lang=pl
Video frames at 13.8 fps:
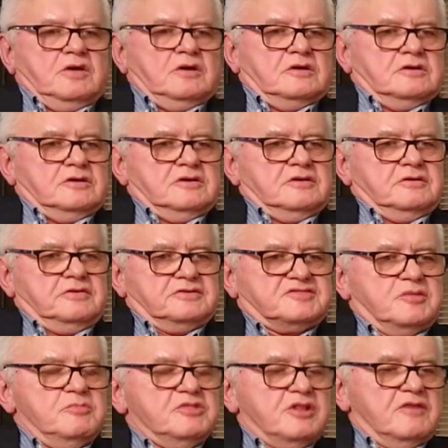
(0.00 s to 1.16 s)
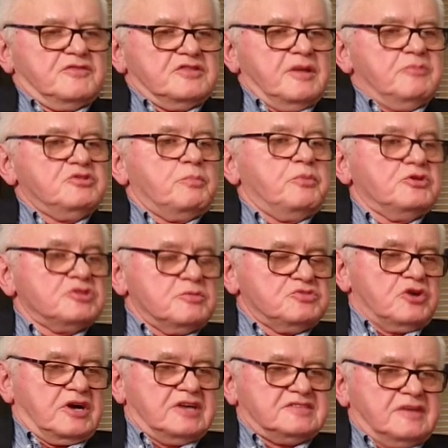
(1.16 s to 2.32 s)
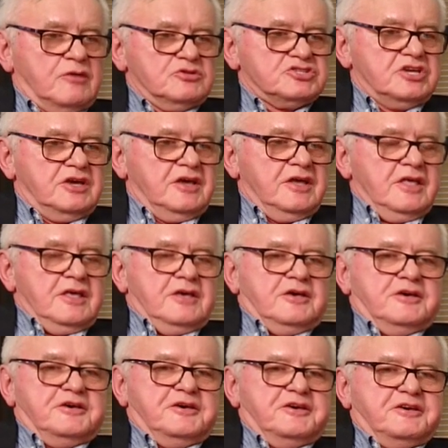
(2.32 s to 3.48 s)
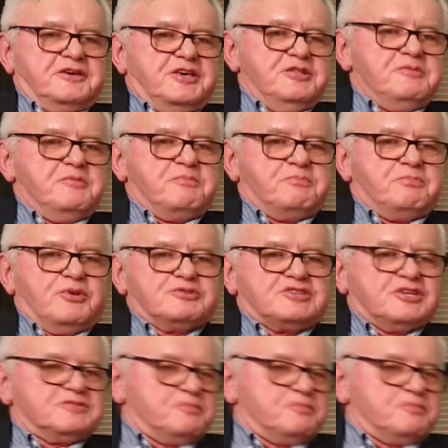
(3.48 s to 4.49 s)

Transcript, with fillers: Y, z tymi telefonami to potem się okazało, że y, kiedy podczas